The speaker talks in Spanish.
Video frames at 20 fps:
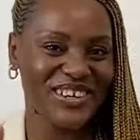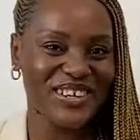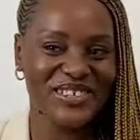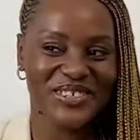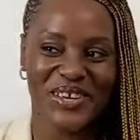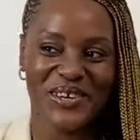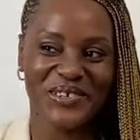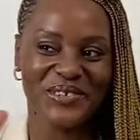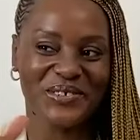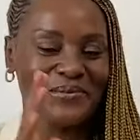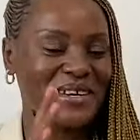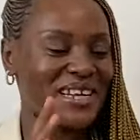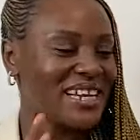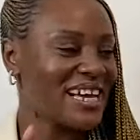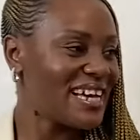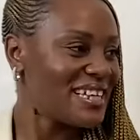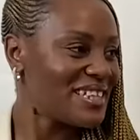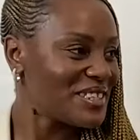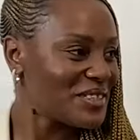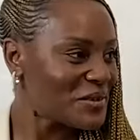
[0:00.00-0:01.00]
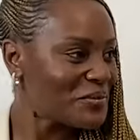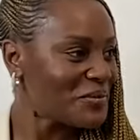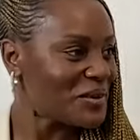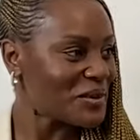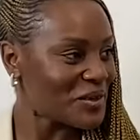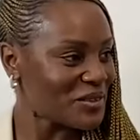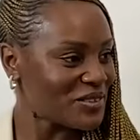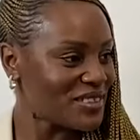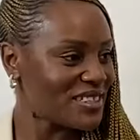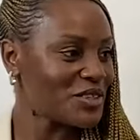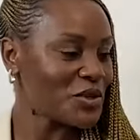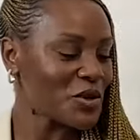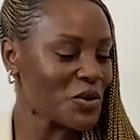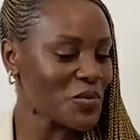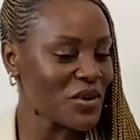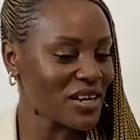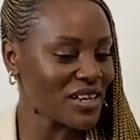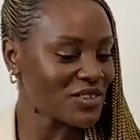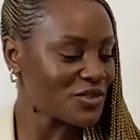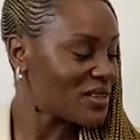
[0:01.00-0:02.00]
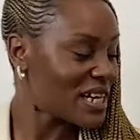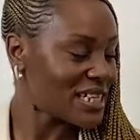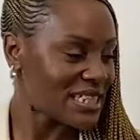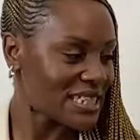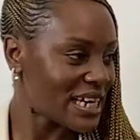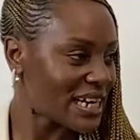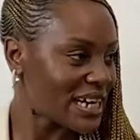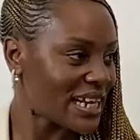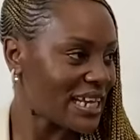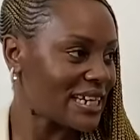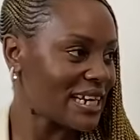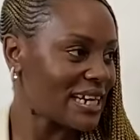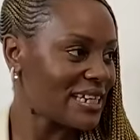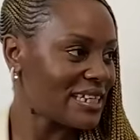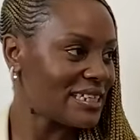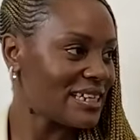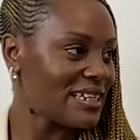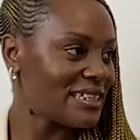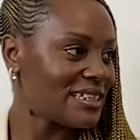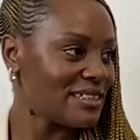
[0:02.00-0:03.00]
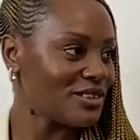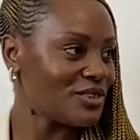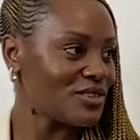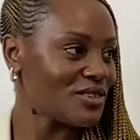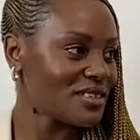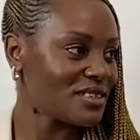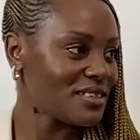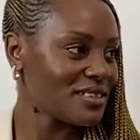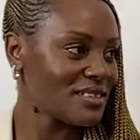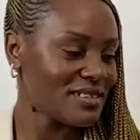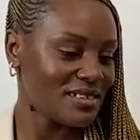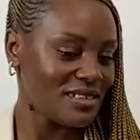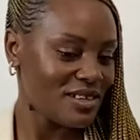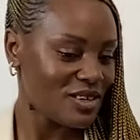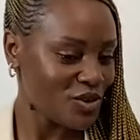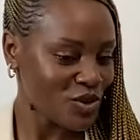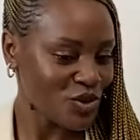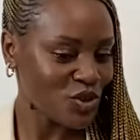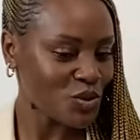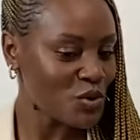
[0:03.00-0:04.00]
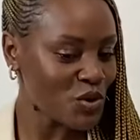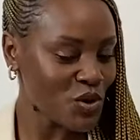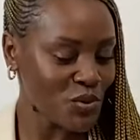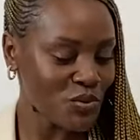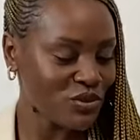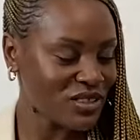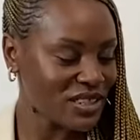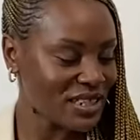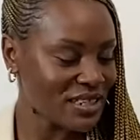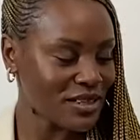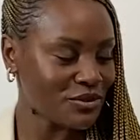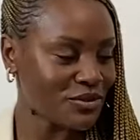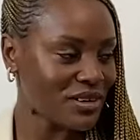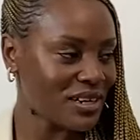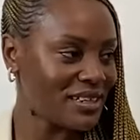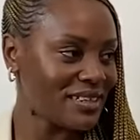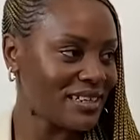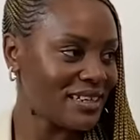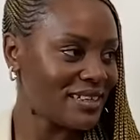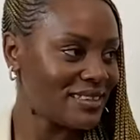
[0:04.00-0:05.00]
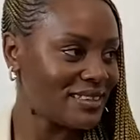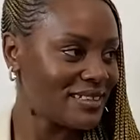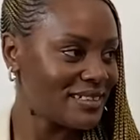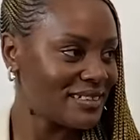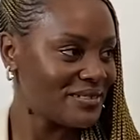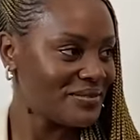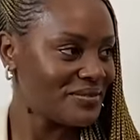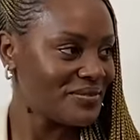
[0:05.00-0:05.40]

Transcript: aunque no estoy acostumbrada a esto, pero siento como que es una charla en realidad, entonces lo tomo con mucha naturalidad.